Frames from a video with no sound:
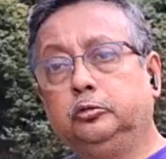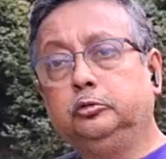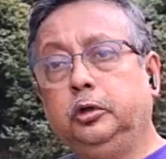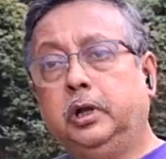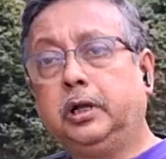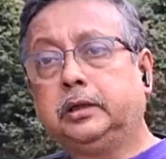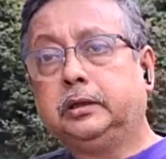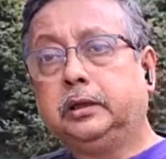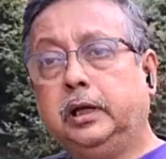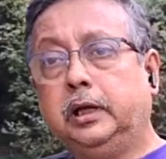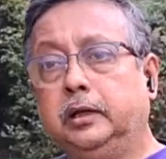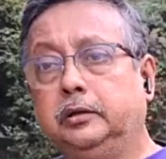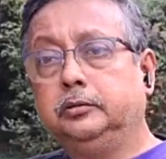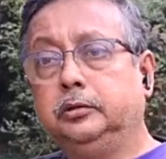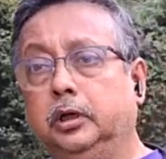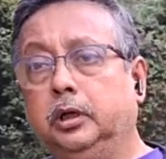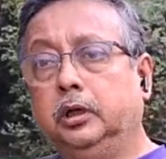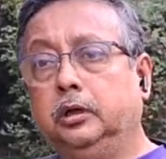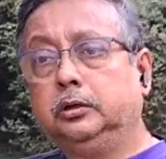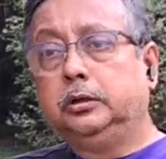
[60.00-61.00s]
দু একটা
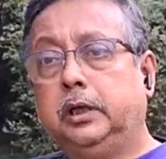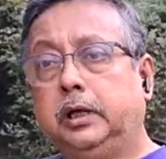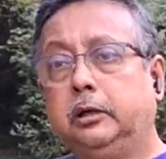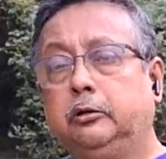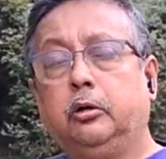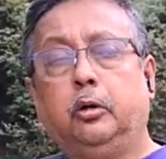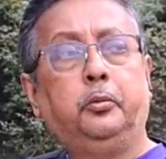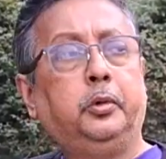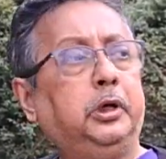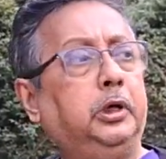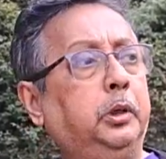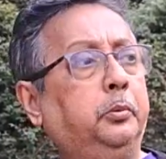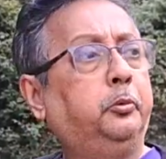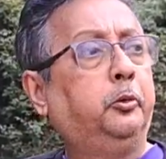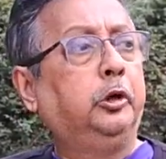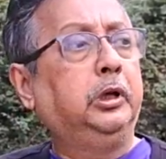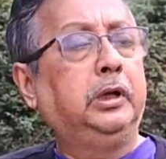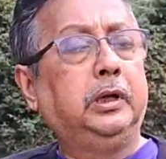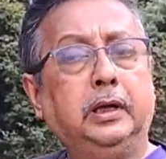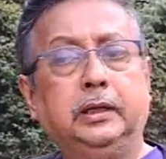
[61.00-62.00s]
যারা কম্পিটিটিভ
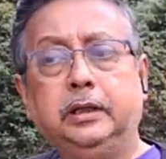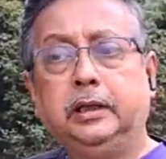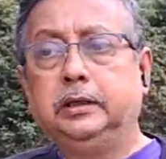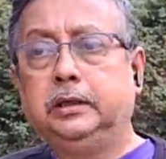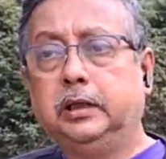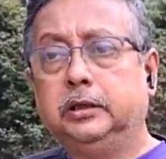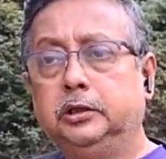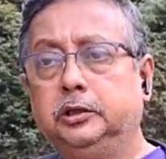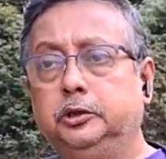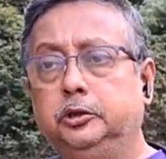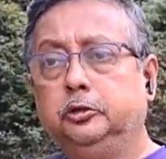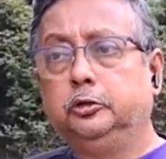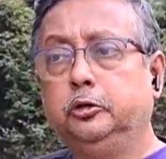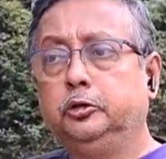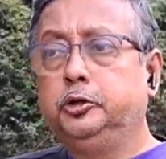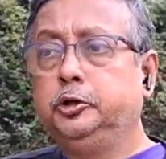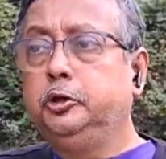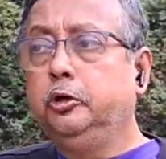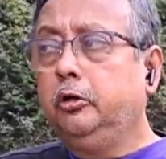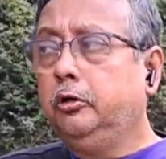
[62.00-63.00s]
পরীক্ষা দেন তাদের জন্য
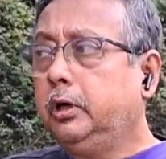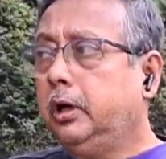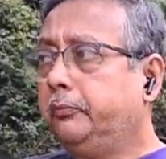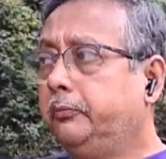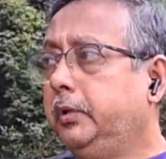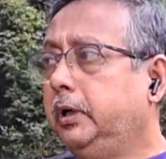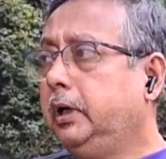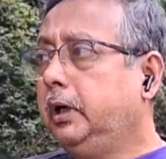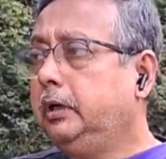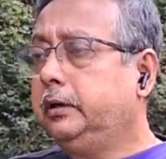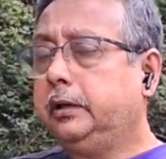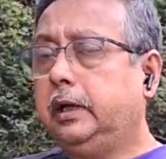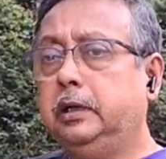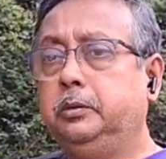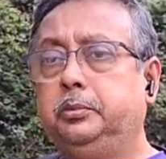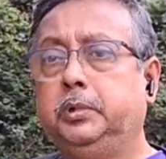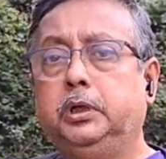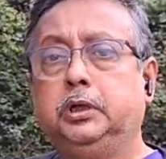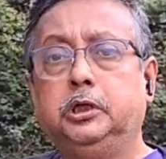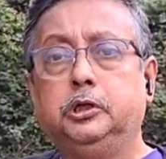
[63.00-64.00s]
জিওগ্রাফিক্যাল
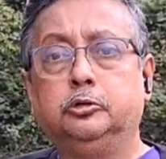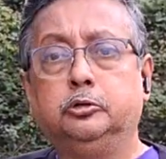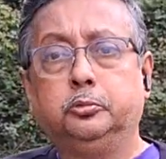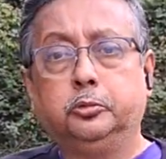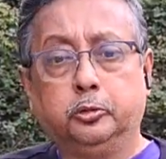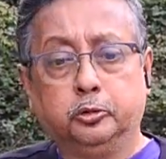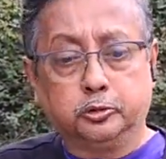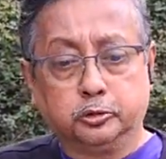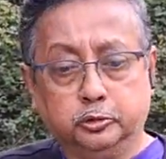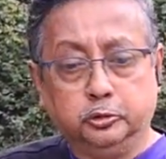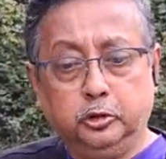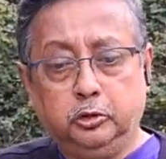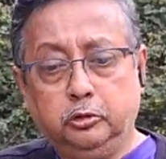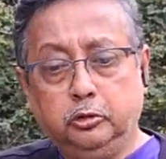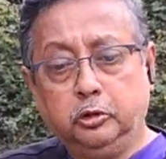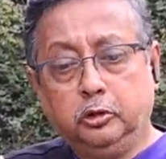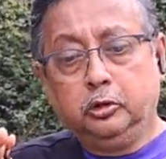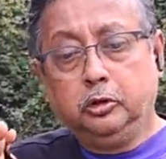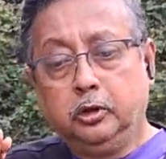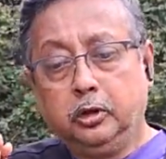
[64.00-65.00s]
টাইপের কিছু প্রশ্ন
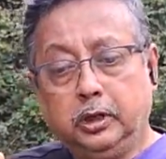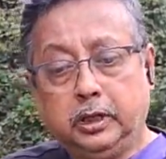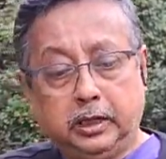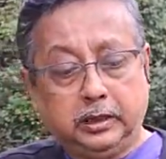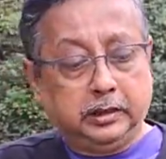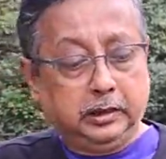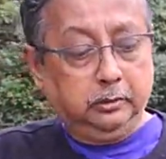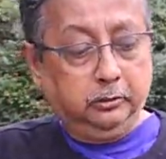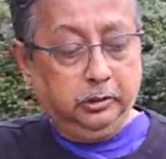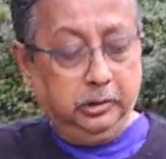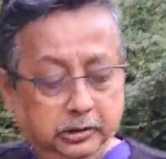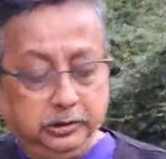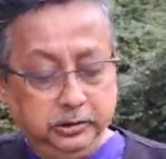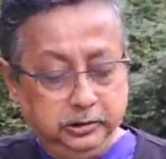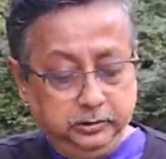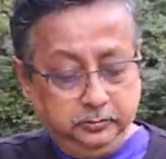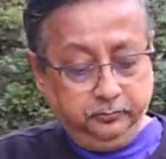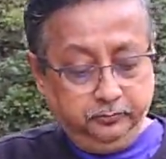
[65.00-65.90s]
রাখা হয়েছে